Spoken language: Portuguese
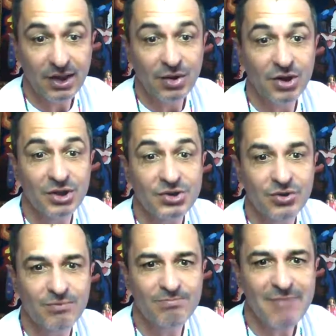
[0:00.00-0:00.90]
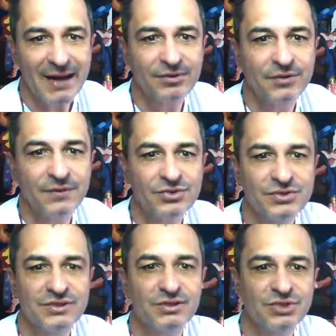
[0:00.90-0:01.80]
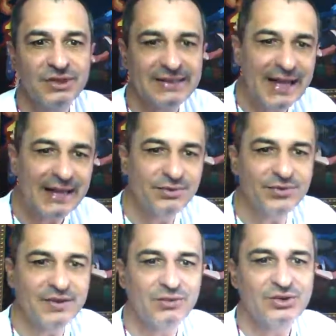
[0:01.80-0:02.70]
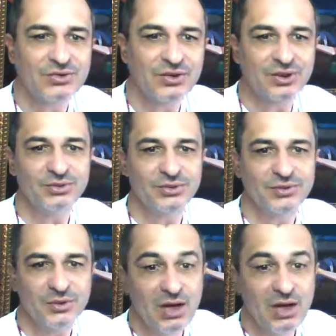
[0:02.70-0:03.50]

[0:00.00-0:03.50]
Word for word: hoje com mais um videozinho de tradução de sonhos.